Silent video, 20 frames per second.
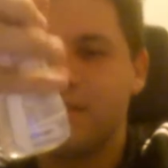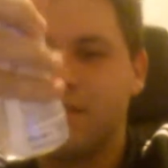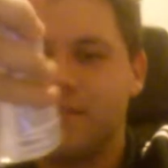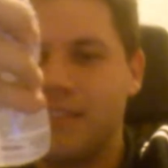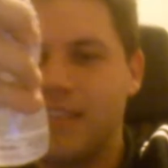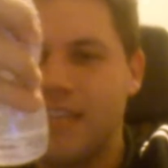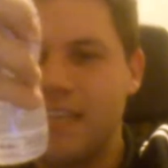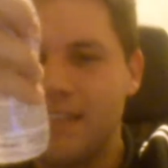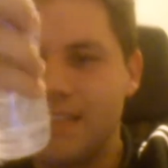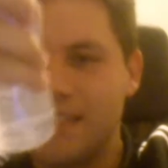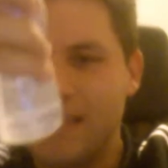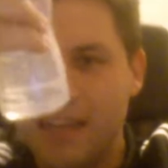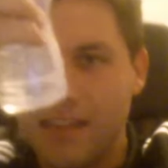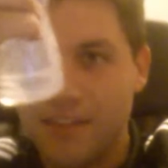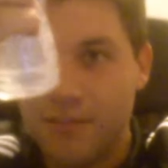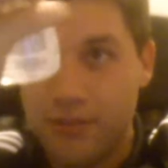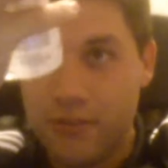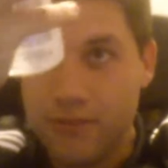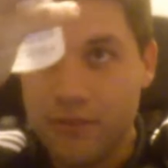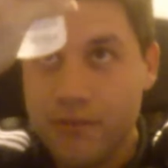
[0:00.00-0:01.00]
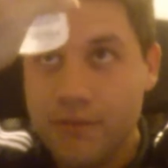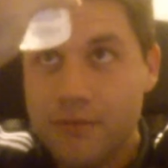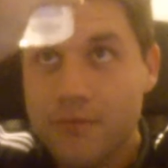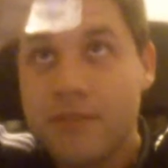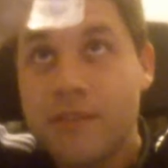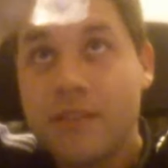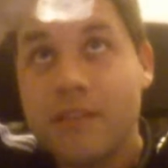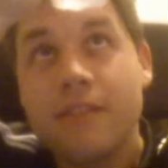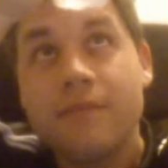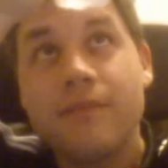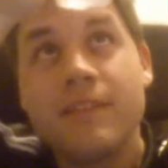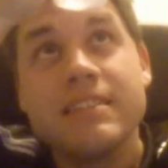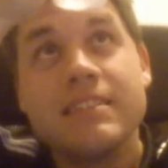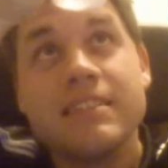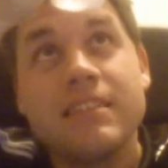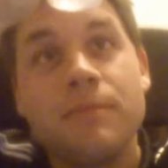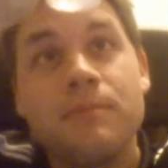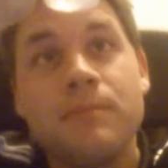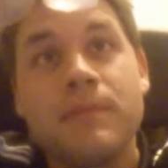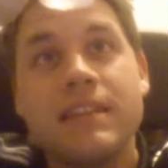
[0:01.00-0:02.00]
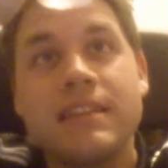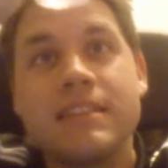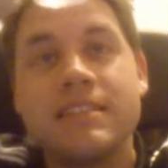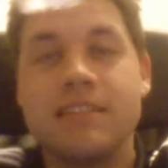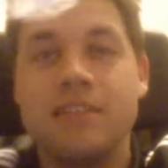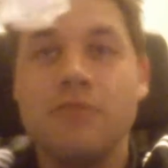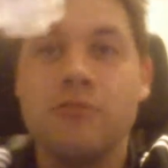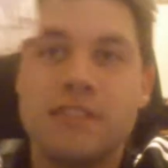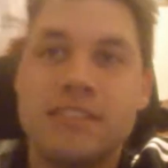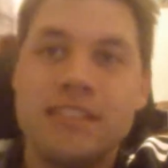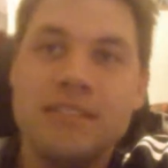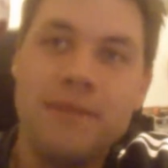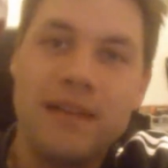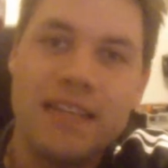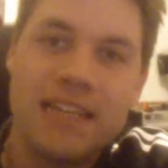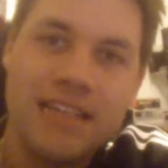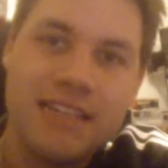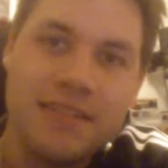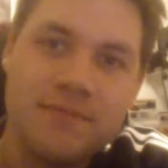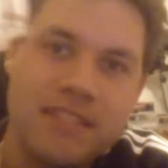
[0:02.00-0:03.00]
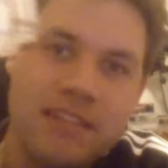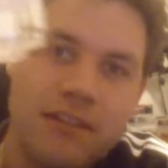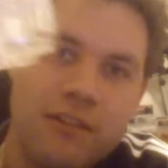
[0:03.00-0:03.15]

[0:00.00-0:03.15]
So, und jetzt, Achtung. Weiß nicht, ob man das. Oh, sieht man das?